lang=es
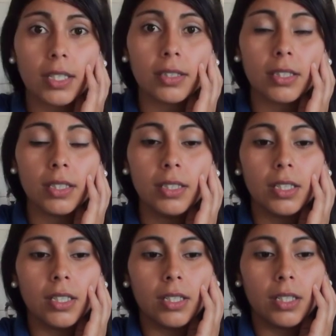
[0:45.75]
gente.
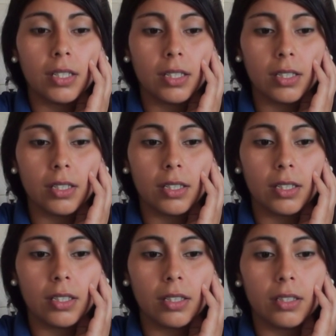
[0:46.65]

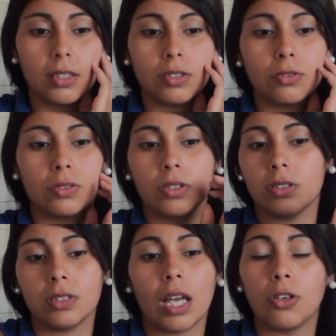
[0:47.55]
Eh,
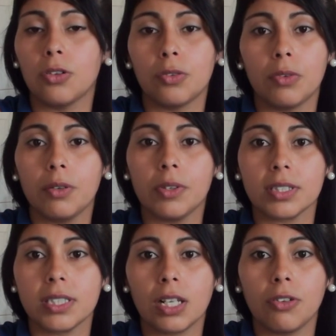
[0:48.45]
es, algo nuevo
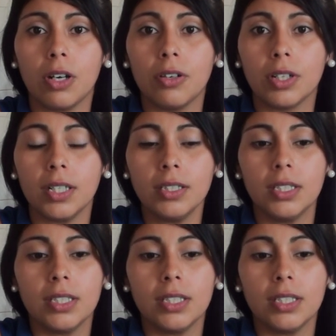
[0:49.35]
que salió ahora.